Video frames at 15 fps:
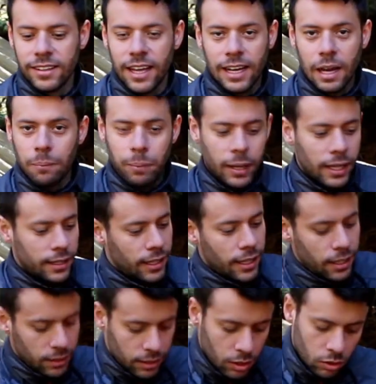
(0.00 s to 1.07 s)
na capinha
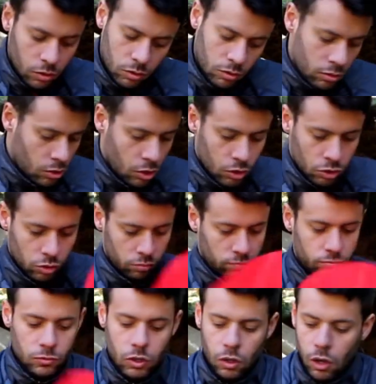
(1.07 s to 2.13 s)
dele, então eu
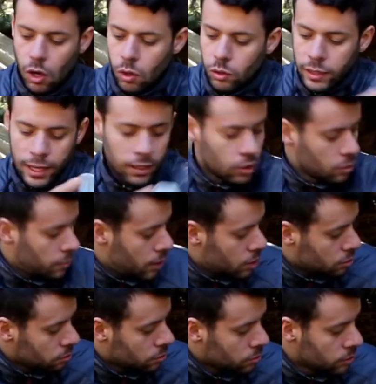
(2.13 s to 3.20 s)
coloco dentro
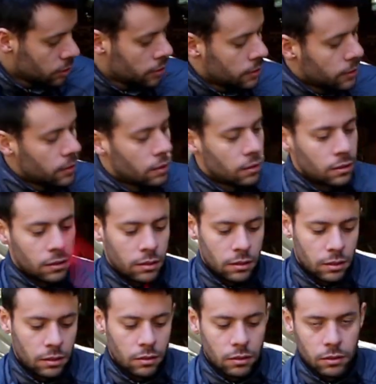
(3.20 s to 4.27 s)
mesmo.
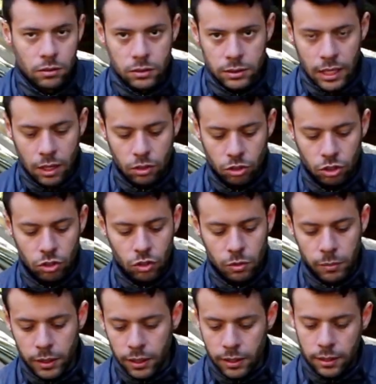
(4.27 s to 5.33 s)
Saco de dormir